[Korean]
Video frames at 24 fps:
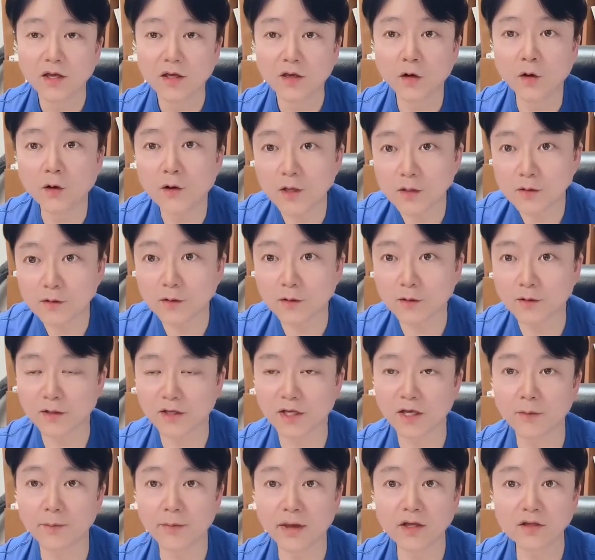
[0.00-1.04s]
여기서
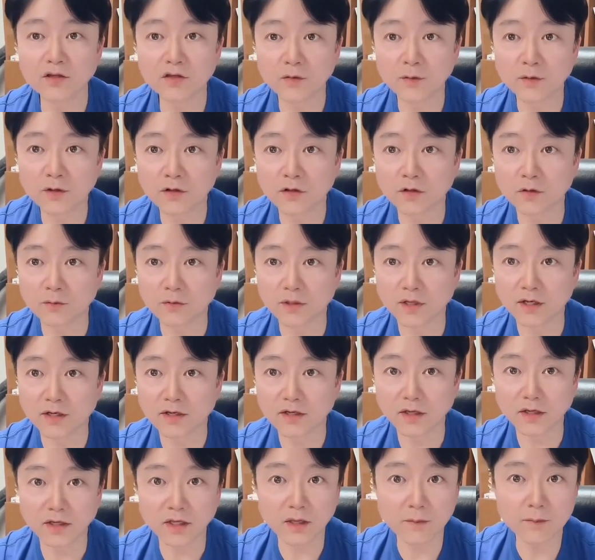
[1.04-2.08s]
이게 맹점이 있는 겁니다.
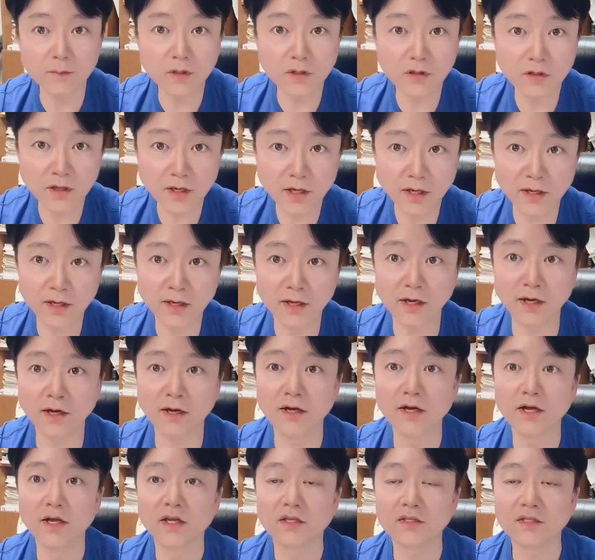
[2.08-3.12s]

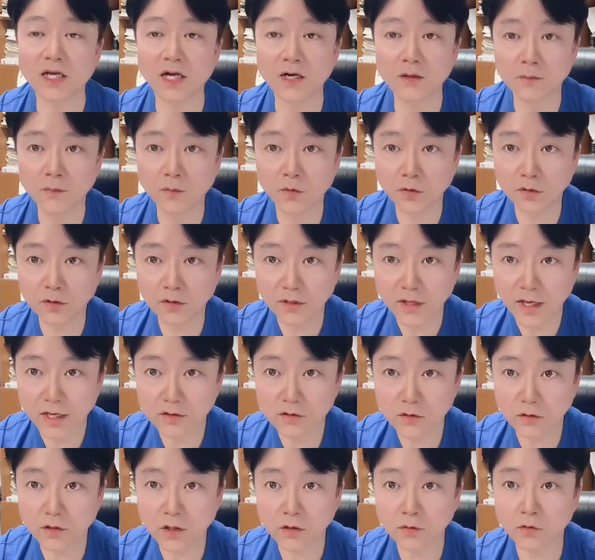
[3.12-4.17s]
MBTI가 잘못
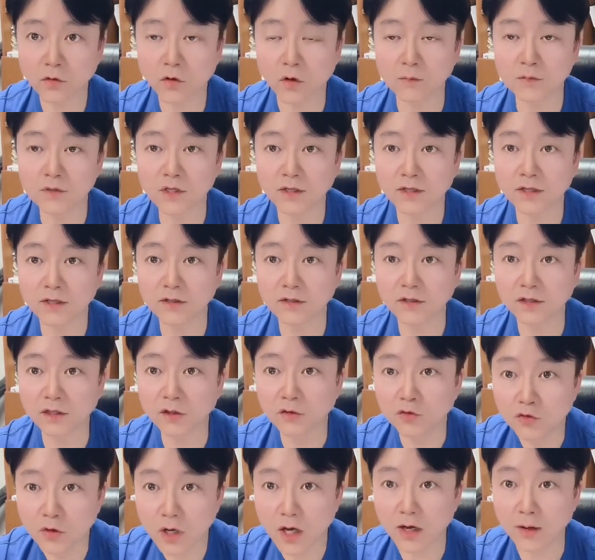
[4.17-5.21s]
해석되고 검사되는
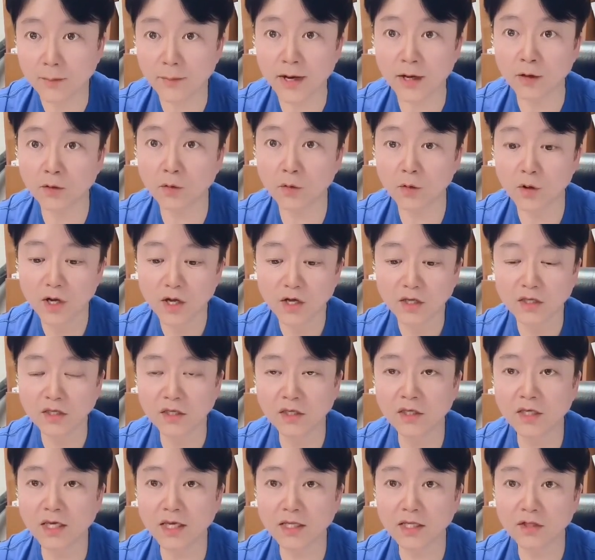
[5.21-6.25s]
이유가 바로
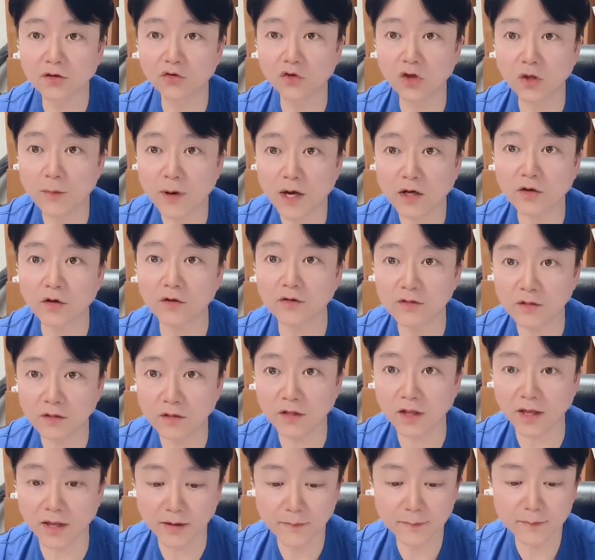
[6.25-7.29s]
이게 뒤바뀌었을
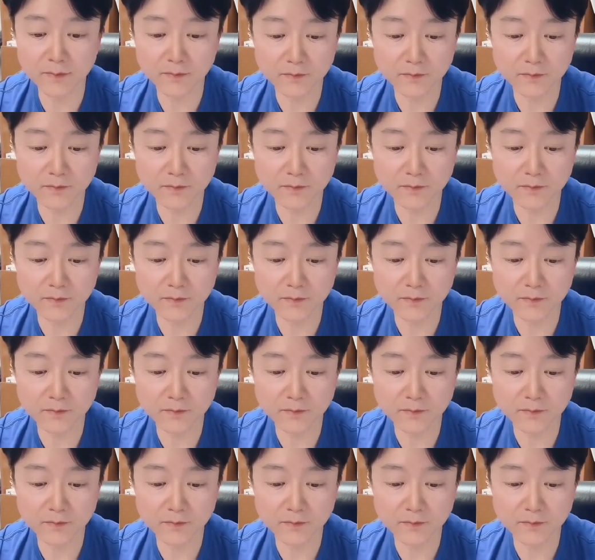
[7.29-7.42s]
때